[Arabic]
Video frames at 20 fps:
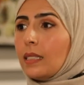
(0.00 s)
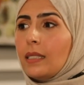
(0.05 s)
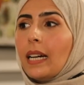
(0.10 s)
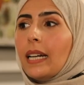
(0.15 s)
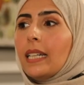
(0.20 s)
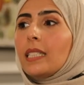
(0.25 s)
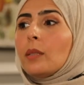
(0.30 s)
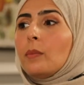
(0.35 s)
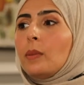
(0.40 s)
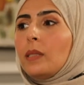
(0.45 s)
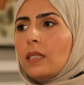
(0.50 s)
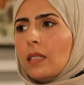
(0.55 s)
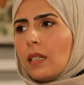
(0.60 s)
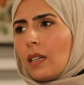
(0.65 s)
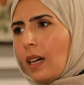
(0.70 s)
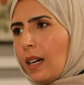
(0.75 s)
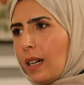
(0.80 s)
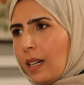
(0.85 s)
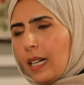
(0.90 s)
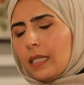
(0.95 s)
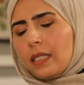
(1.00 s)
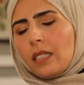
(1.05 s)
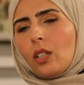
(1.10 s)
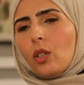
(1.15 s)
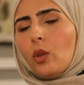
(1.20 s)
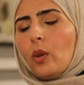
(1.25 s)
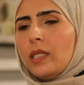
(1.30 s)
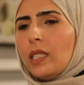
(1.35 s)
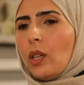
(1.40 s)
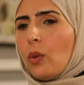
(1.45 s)
الدايت بسرعه حتى
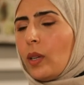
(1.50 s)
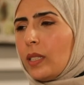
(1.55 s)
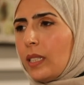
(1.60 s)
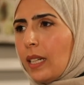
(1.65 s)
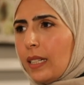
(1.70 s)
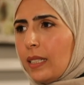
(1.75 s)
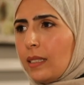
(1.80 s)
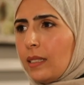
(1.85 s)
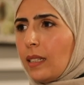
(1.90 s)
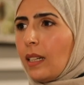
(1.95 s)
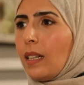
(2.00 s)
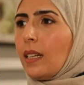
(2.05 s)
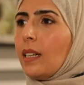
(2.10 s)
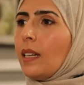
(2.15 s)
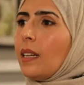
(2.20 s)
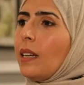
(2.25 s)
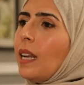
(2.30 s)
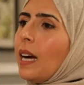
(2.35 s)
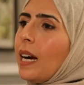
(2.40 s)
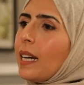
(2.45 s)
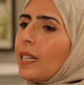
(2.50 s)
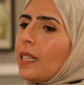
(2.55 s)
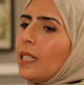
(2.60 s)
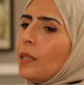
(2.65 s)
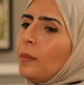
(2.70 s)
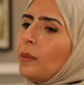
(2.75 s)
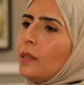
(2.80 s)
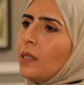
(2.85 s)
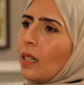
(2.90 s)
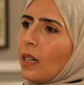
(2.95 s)
لو هو سوى دايت
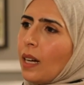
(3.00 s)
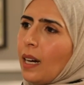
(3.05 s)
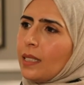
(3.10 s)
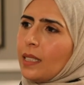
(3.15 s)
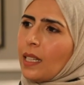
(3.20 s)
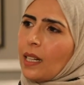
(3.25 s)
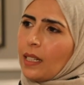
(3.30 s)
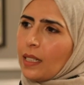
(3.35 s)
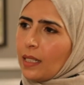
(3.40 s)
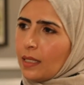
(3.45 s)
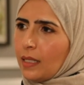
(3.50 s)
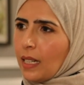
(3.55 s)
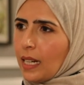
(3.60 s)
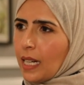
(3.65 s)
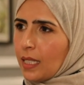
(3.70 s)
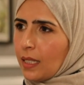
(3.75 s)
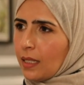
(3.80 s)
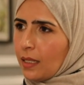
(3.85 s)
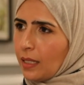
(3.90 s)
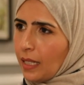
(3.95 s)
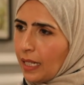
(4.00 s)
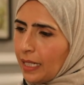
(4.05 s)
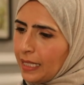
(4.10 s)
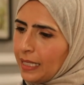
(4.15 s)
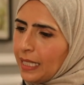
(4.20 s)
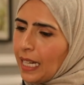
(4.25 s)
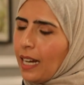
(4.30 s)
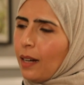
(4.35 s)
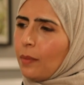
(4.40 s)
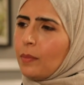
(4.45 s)
لكن بسرعه ترك الدايت يعني
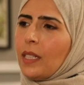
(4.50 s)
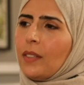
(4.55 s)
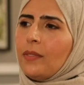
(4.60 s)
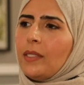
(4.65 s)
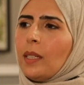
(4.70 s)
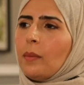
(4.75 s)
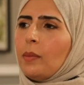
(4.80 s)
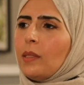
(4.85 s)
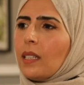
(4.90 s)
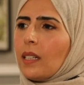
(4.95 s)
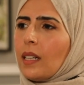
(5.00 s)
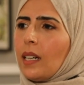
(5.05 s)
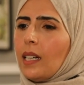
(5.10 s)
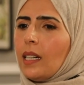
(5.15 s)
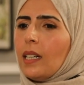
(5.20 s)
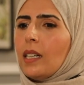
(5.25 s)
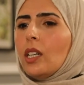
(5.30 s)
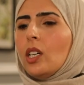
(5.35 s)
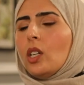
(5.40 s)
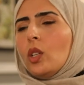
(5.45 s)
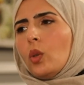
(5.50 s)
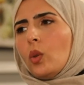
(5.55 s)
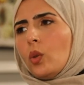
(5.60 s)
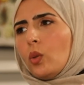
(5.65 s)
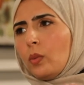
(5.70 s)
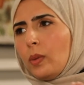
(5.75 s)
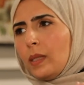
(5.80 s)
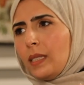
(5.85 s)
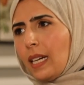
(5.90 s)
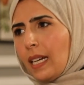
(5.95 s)
سحب نفسه بسرعه
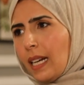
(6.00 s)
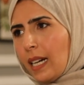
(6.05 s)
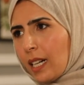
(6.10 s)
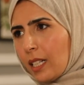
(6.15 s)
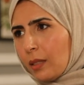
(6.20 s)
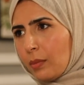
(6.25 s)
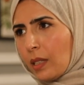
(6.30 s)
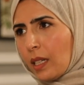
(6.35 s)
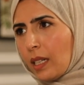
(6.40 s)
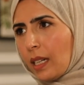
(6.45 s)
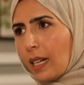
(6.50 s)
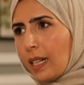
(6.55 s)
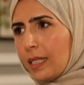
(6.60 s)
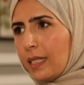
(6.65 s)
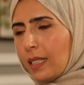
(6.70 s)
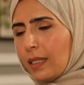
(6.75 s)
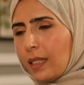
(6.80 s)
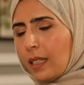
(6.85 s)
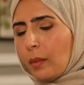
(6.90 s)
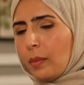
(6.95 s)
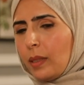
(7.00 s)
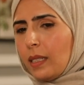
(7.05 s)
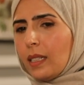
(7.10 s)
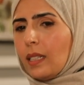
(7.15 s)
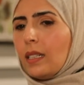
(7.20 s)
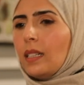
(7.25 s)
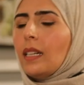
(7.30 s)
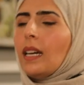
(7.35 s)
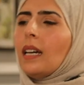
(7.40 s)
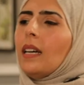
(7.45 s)
وبدا ياكل بطريقه
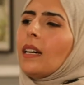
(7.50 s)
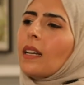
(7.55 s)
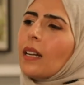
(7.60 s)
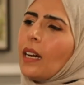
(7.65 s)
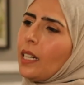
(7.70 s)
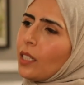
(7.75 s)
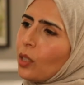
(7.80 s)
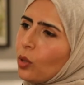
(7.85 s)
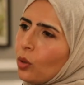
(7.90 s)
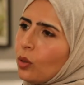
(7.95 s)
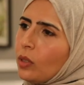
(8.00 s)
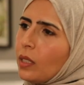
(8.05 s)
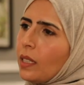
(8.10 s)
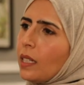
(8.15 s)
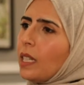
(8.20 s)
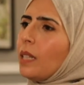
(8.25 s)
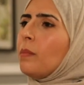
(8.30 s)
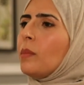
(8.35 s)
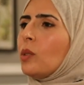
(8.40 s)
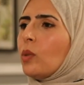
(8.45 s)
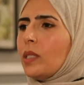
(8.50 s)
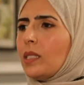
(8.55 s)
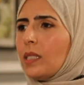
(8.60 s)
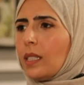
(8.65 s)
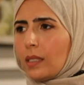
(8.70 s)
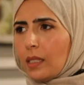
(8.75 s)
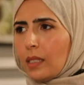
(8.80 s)
طبيعيه راح يكون قريب من وزنه